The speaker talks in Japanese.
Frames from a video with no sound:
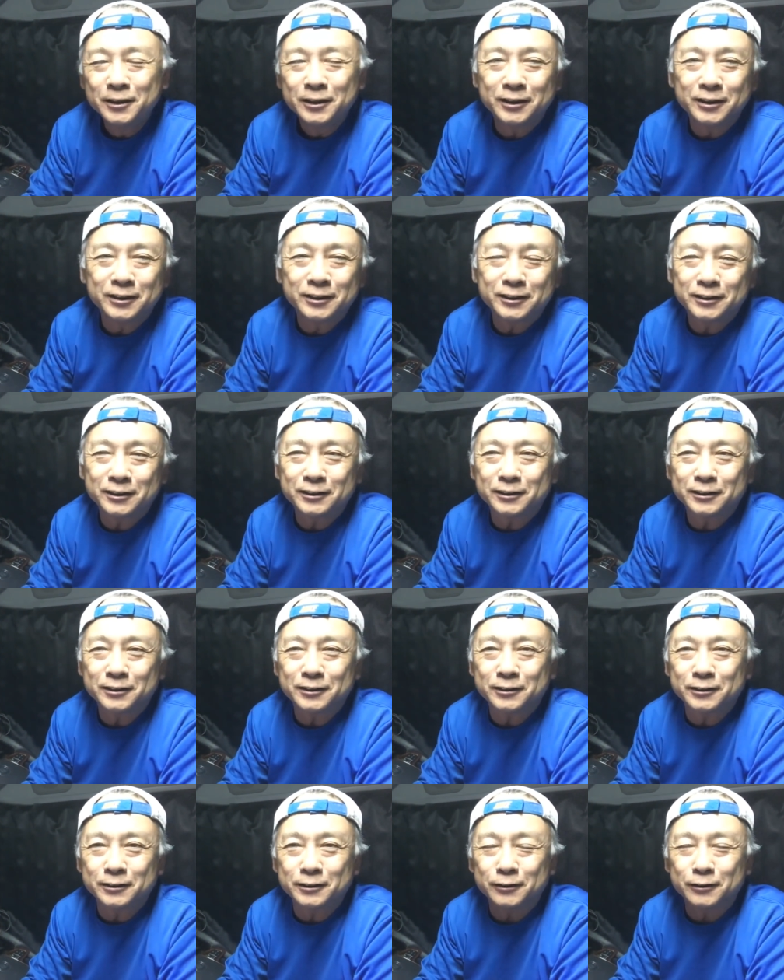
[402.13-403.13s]

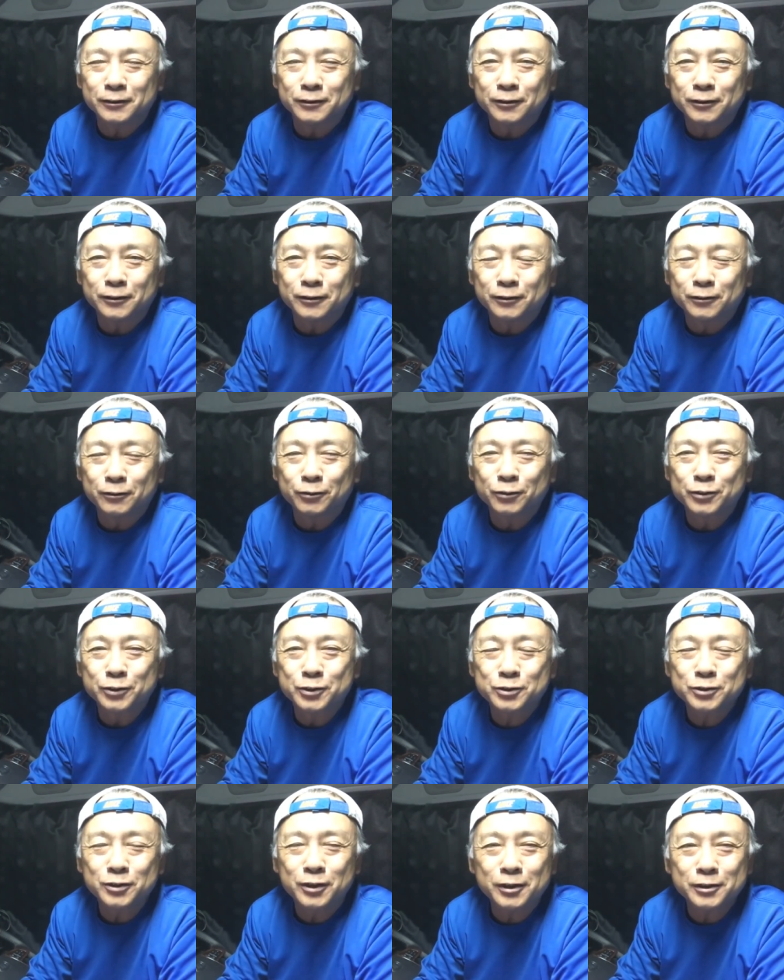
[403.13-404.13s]
えー、露出